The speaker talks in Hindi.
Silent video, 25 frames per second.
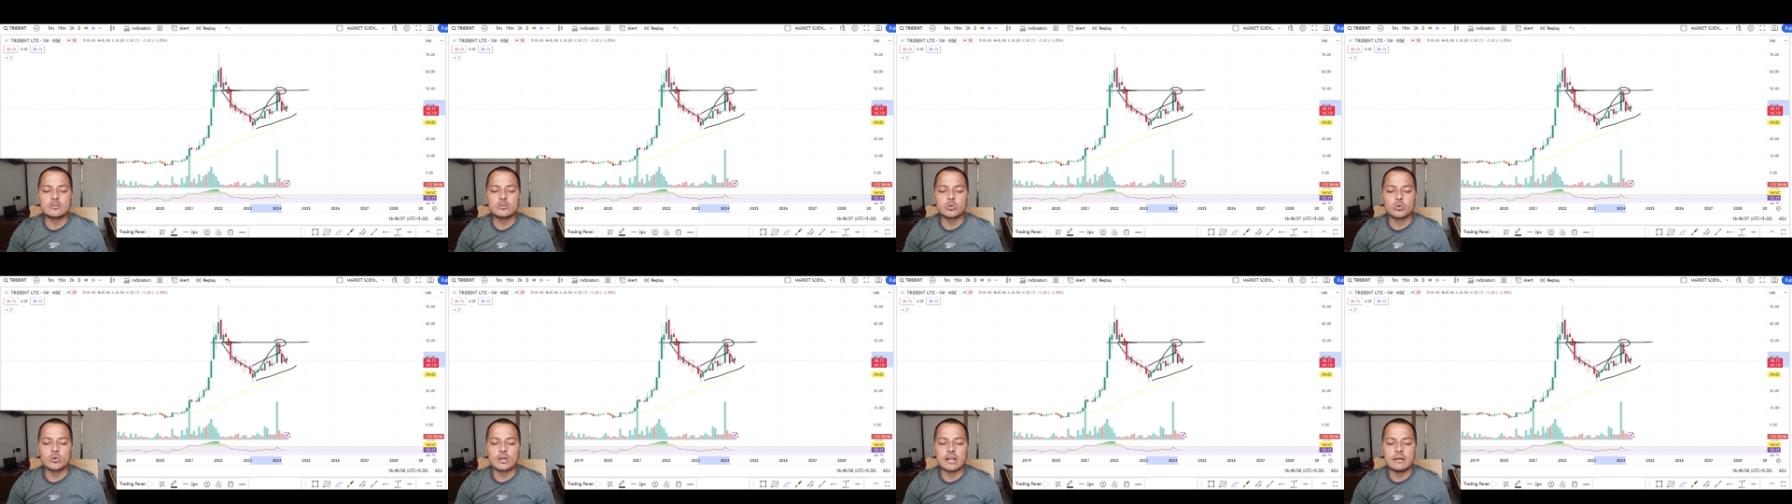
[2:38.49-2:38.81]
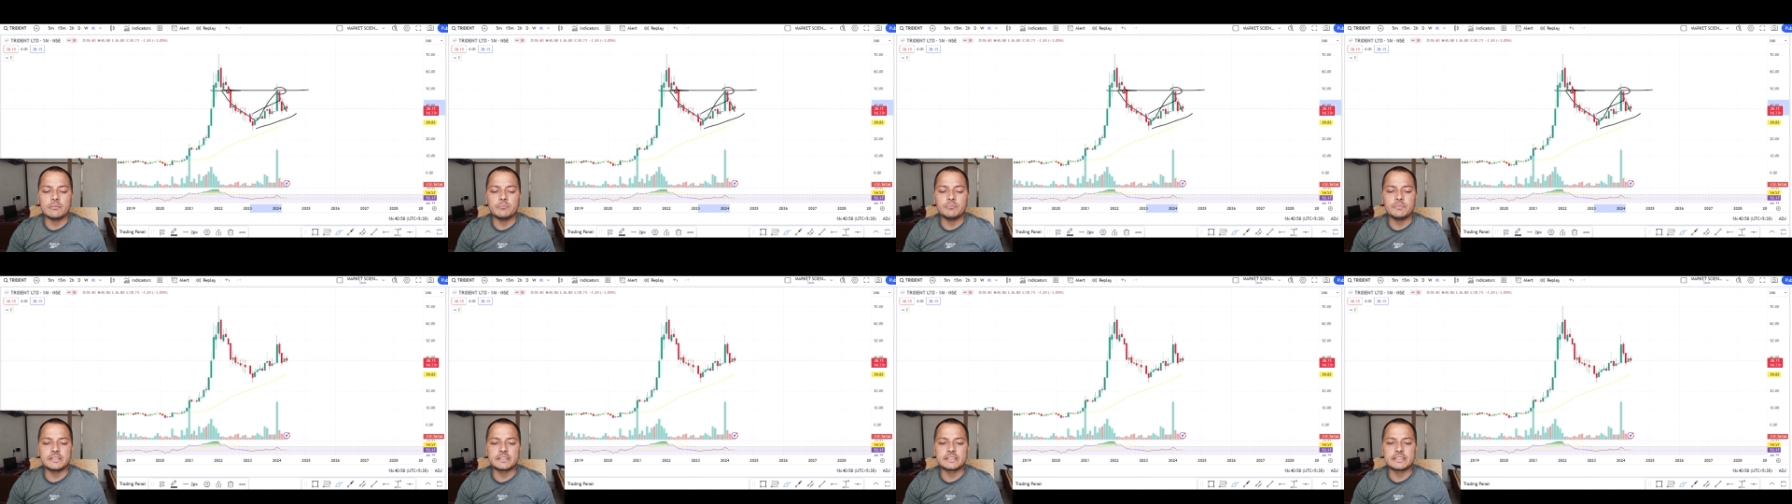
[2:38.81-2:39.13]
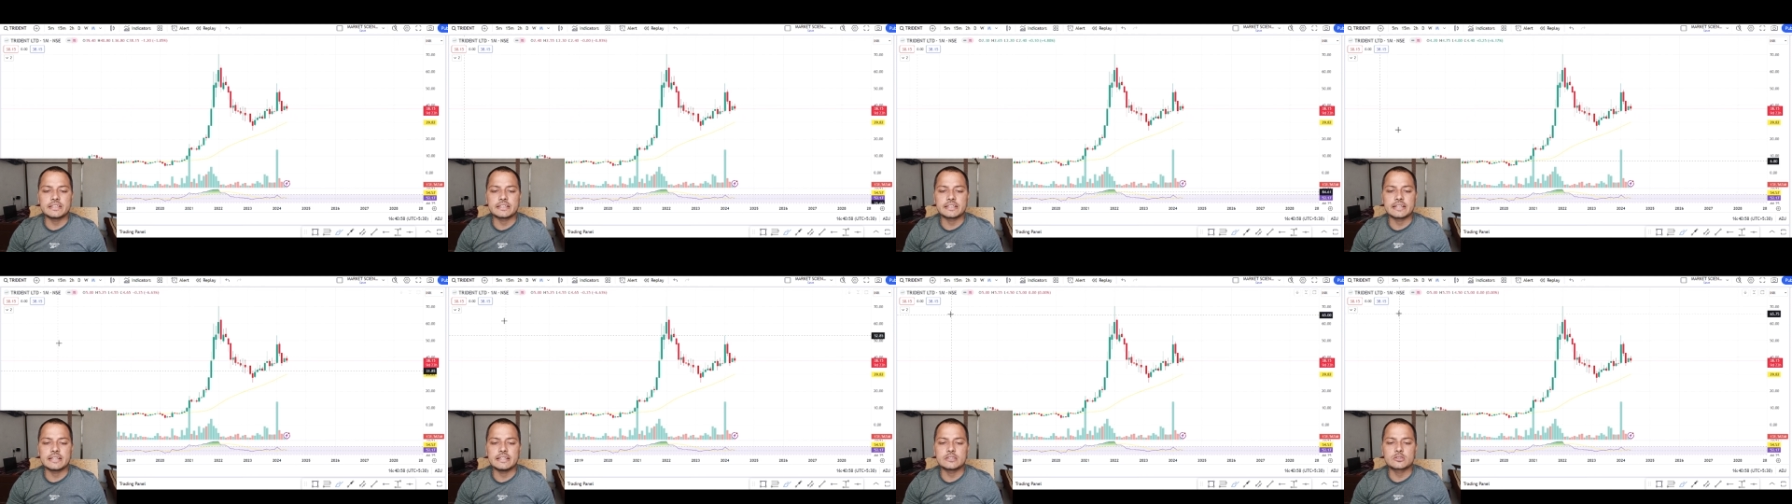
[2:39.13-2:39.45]
थोड़ा
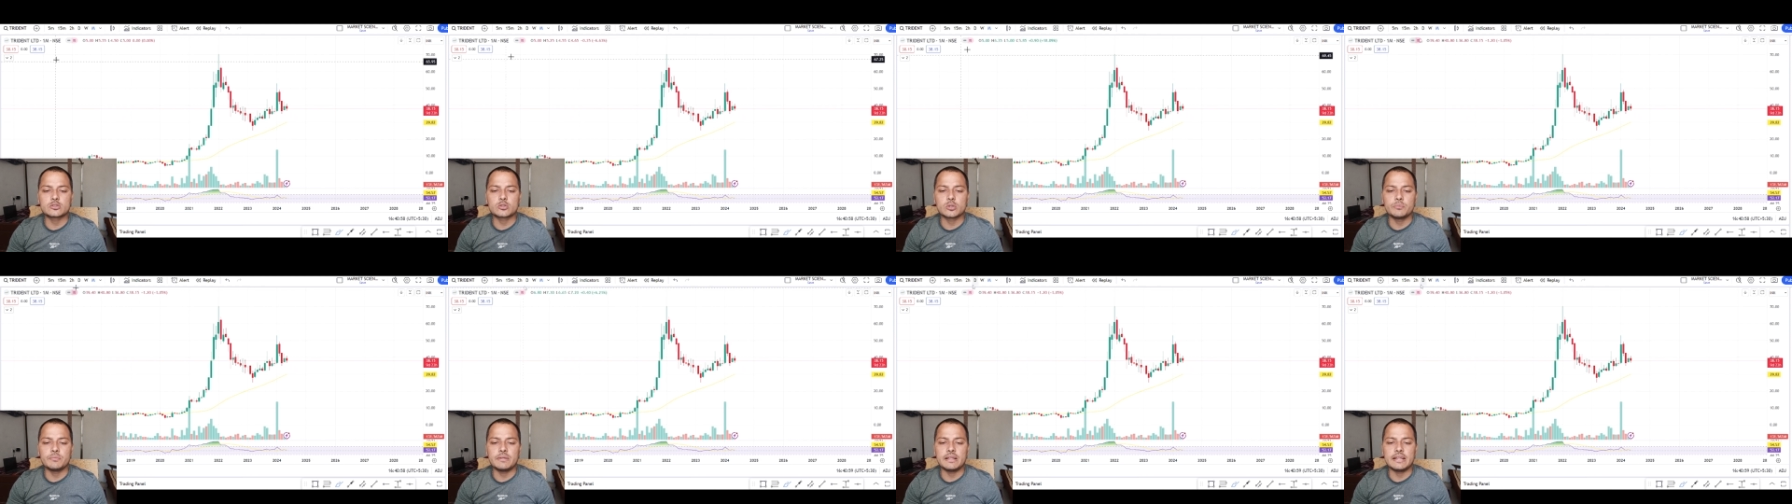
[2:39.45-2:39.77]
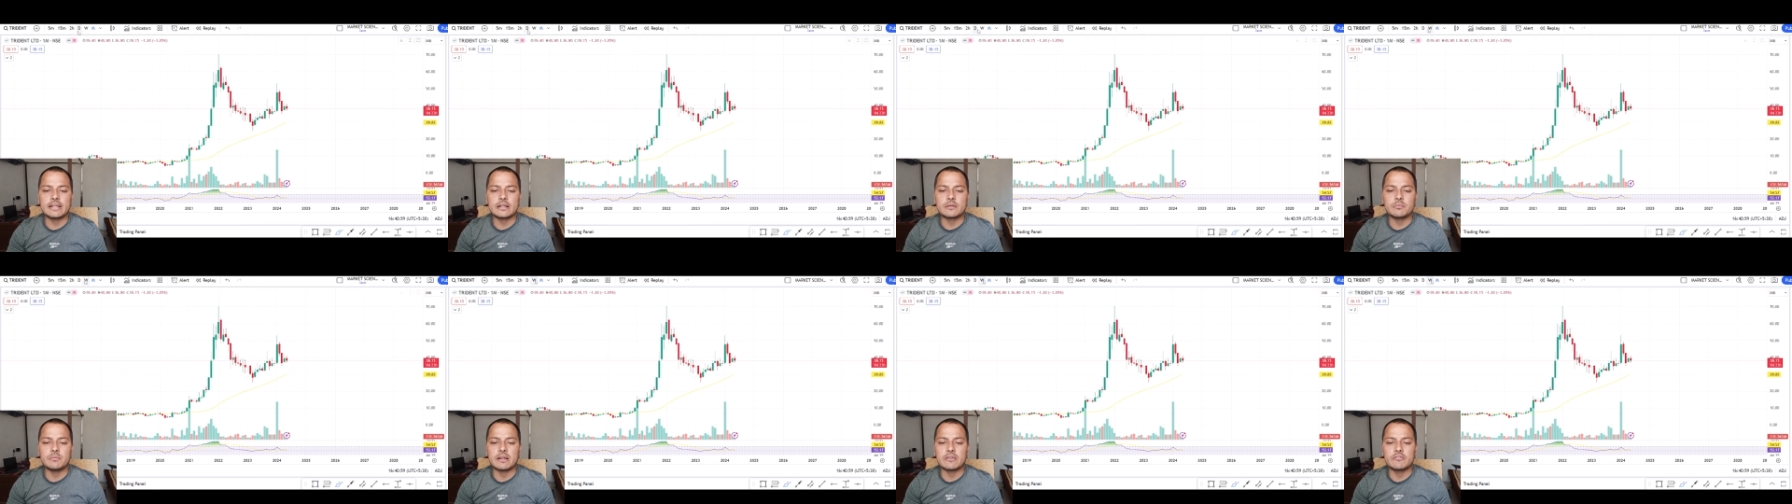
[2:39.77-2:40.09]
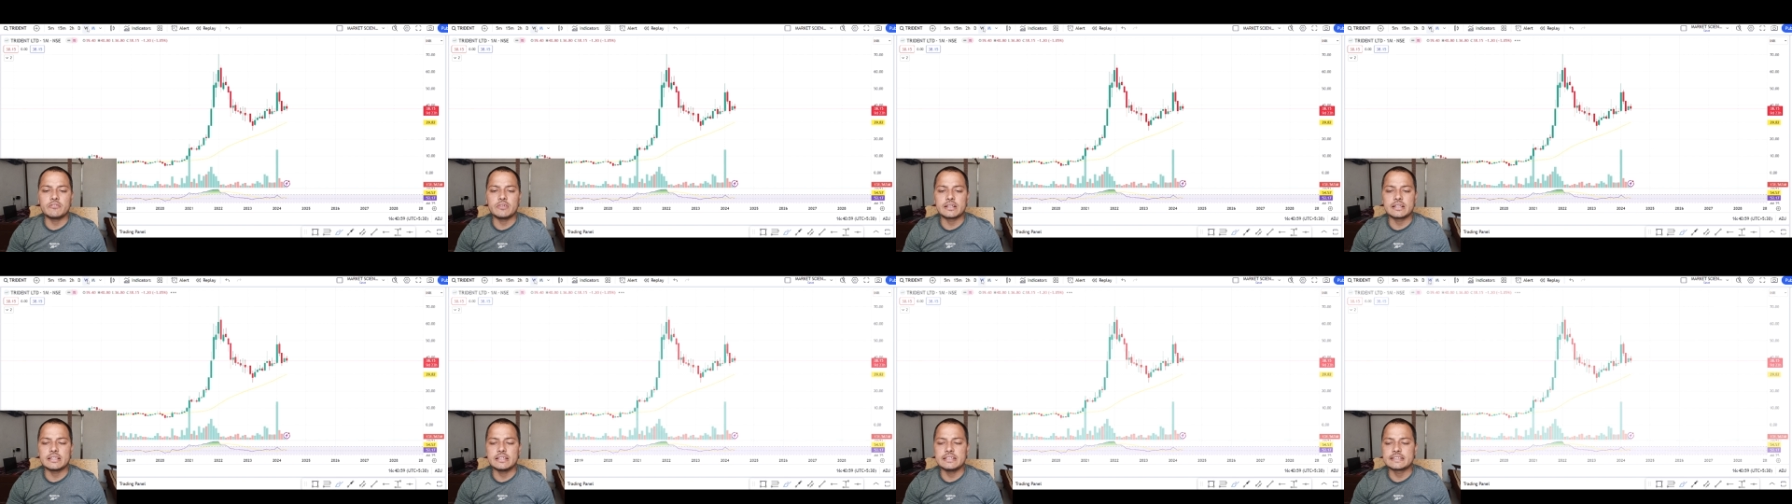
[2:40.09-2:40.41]
मिसिंग है इसको मैं एक बार
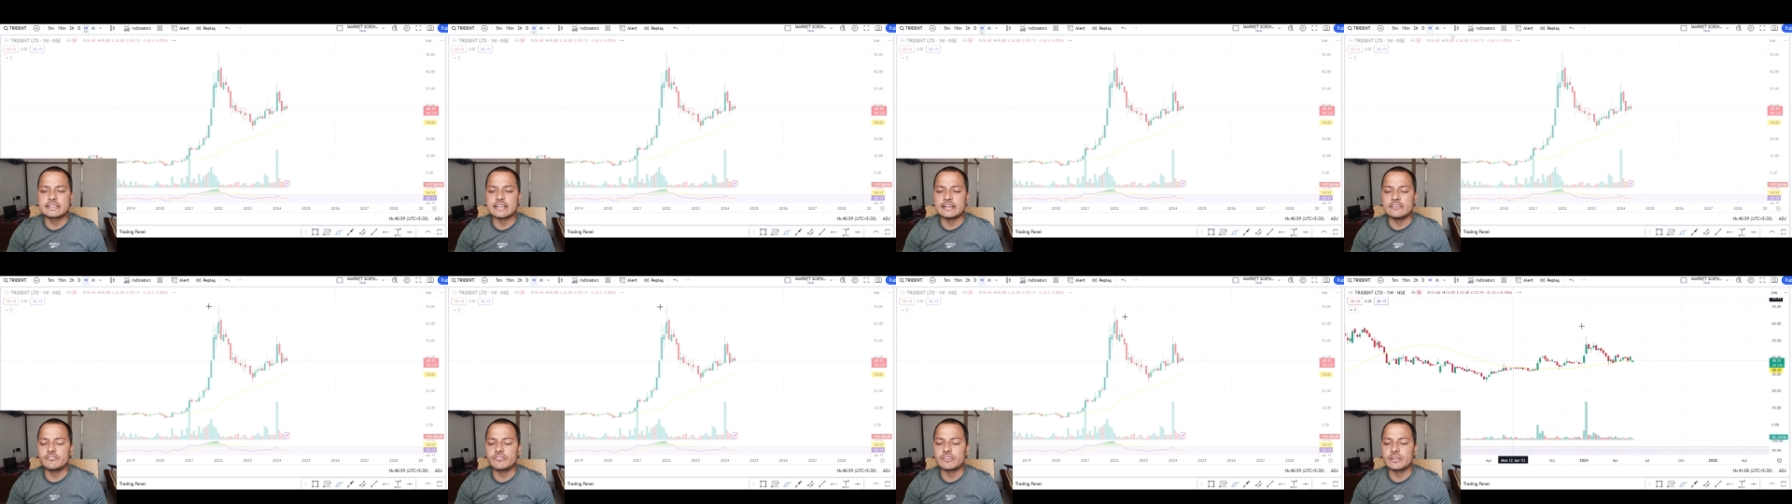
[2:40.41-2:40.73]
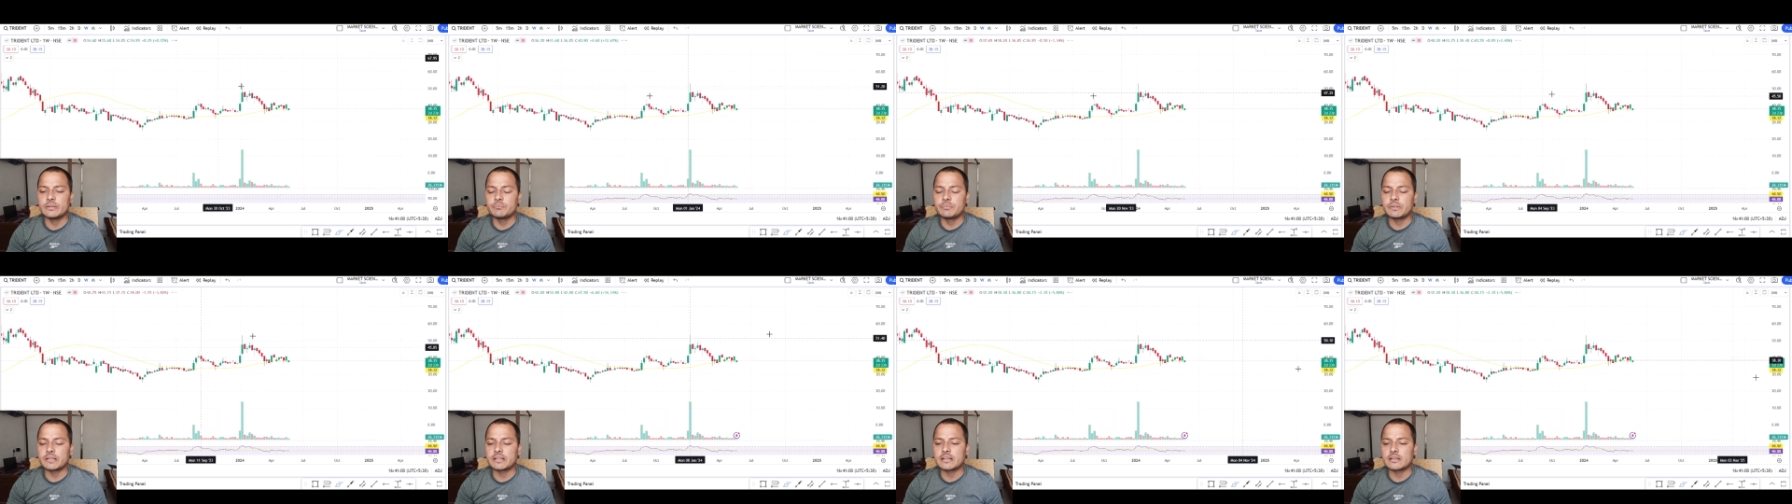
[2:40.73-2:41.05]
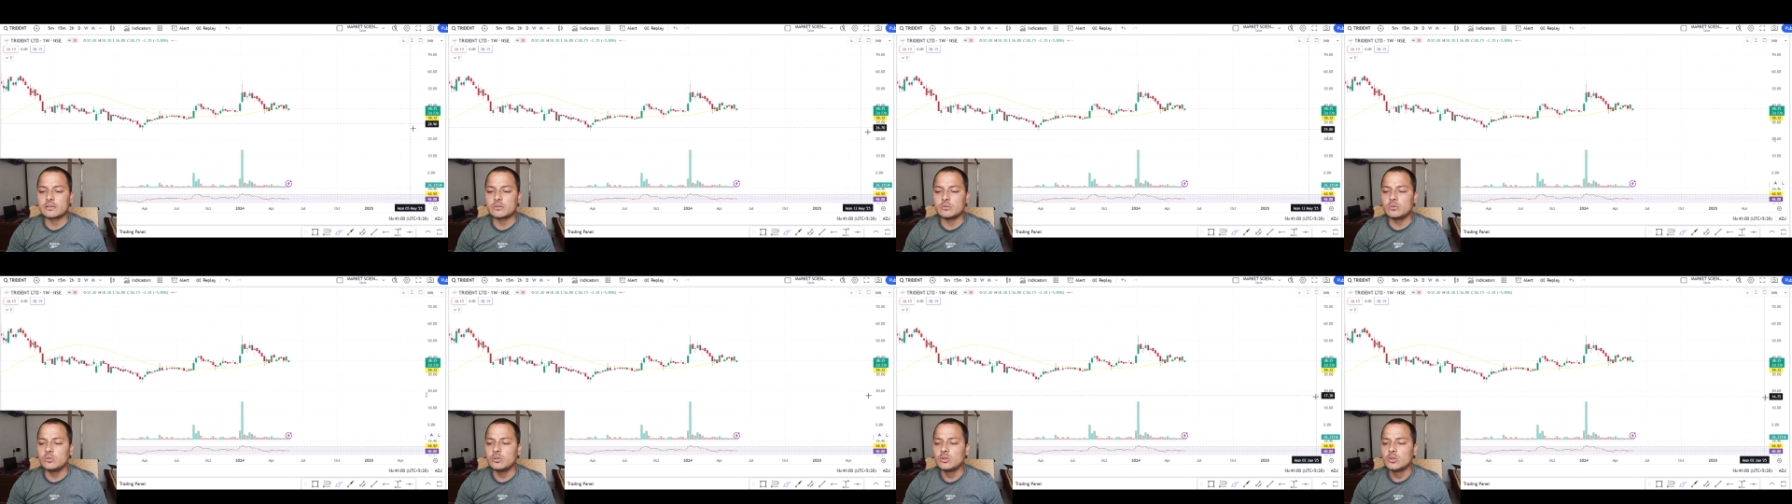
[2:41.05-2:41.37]
वीकली टाइम फ्रेम पे
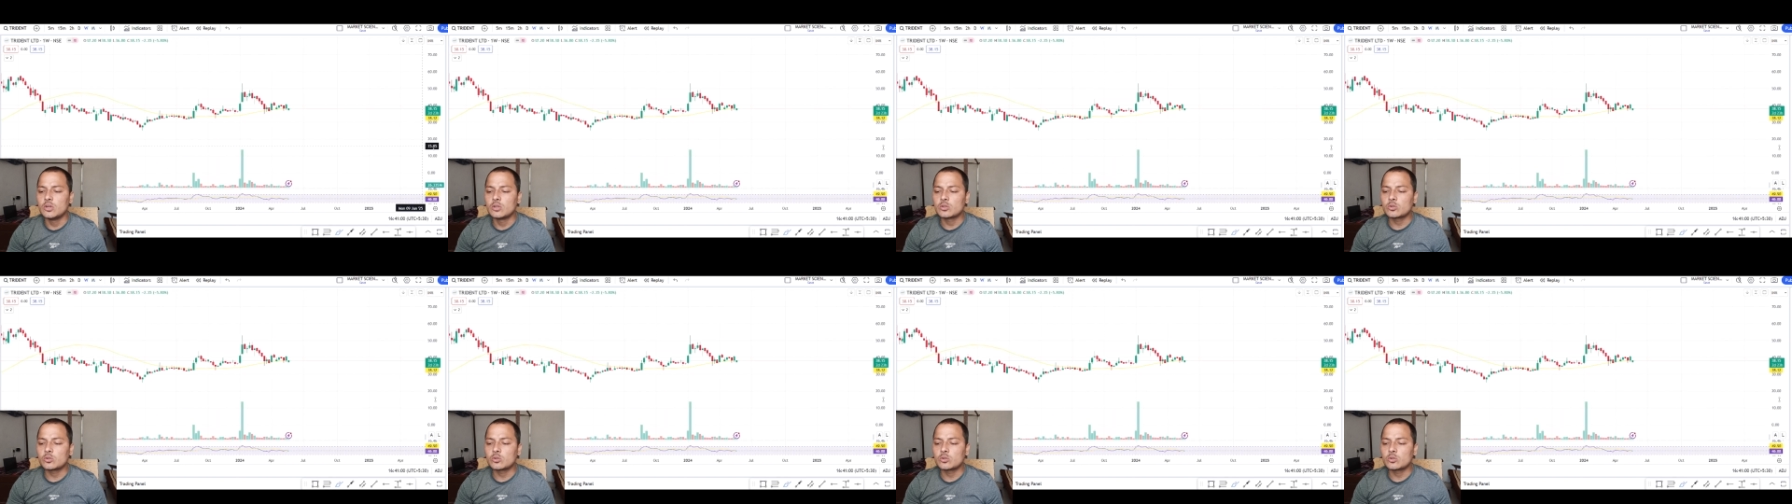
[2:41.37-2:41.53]
करूं